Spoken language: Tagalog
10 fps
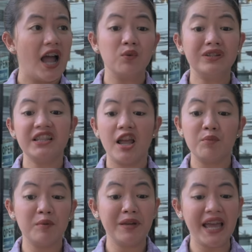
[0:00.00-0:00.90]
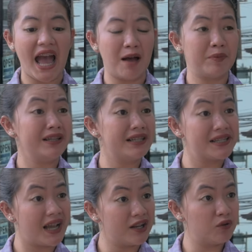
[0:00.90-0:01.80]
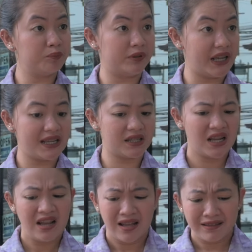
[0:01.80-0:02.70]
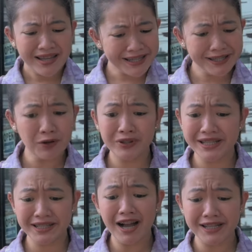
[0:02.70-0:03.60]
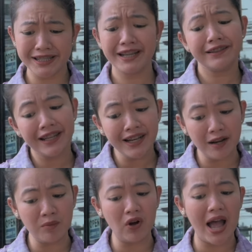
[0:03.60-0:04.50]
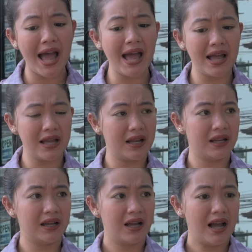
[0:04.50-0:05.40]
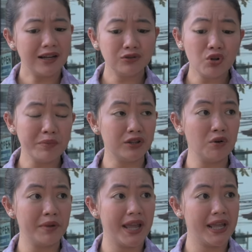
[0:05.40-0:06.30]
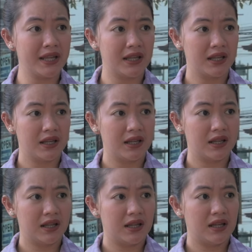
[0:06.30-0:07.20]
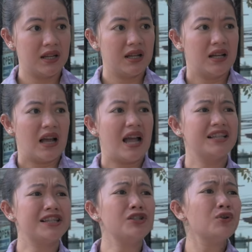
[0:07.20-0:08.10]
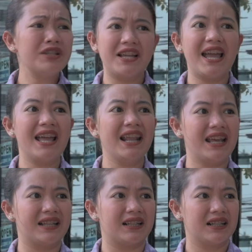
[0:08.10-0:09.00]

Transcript: I will never be happy in this kind of place. This is so disgusting! Tignan mo nga! Ang dumi-dumi! I just don't get it.